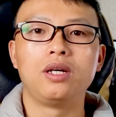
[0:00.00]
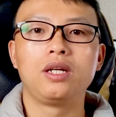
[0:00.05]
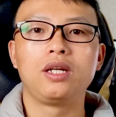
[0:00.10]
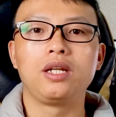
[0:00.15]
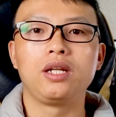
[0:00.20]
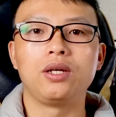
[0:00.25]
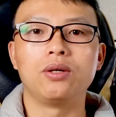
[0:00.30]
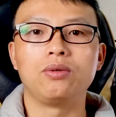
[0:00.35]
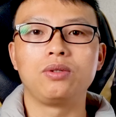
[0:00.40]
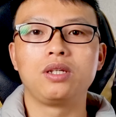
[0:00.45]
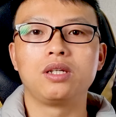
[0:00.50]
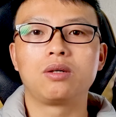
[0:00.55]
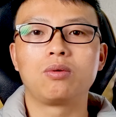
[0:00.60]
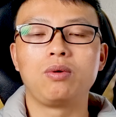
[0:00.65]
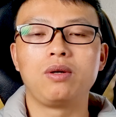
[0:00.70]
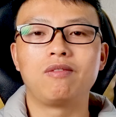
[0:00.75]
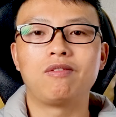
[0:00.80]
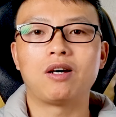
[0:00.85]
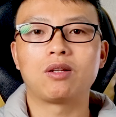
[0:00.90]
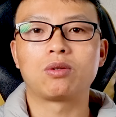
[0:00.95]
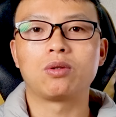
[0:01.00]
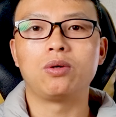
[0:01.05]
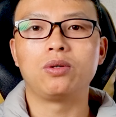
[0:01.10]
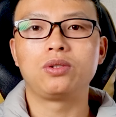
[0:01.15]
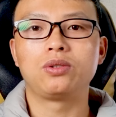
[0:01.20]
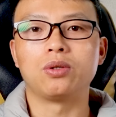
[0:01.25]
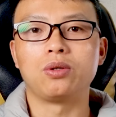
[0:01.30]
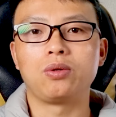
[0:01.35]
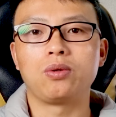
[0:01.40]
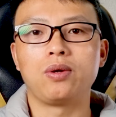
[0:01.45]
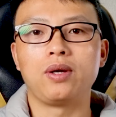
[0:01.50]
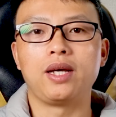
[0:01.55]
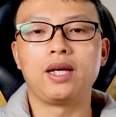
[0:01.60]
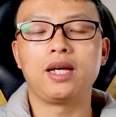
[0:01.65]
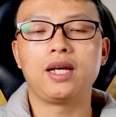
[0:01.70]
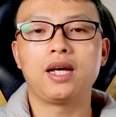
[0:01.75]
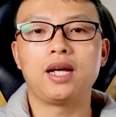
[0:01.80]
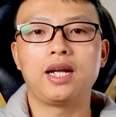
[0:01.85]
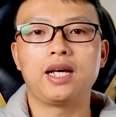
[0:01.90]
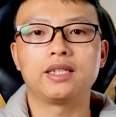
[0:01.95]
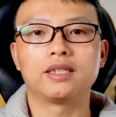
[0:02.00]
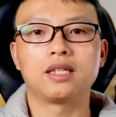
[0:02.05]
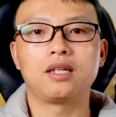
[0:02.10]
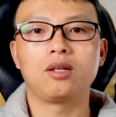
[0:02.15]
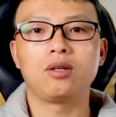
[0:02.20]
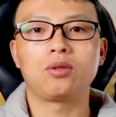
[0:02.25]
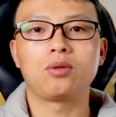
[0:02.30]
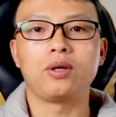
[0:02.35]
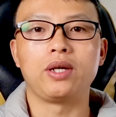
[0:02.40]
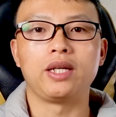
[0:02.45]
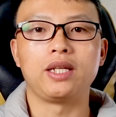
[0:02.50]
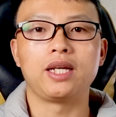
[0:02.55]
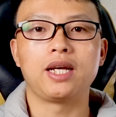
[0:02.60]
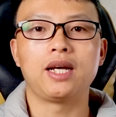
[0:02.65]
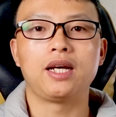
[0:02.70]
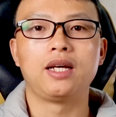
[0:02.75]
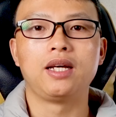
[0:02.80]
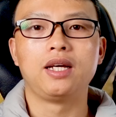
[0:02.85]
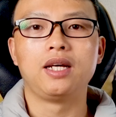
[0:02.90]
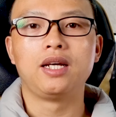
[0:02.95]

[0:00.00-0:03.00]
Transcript: nếu như quy vào tội trốn thuế hay là gian lận thuế nhá.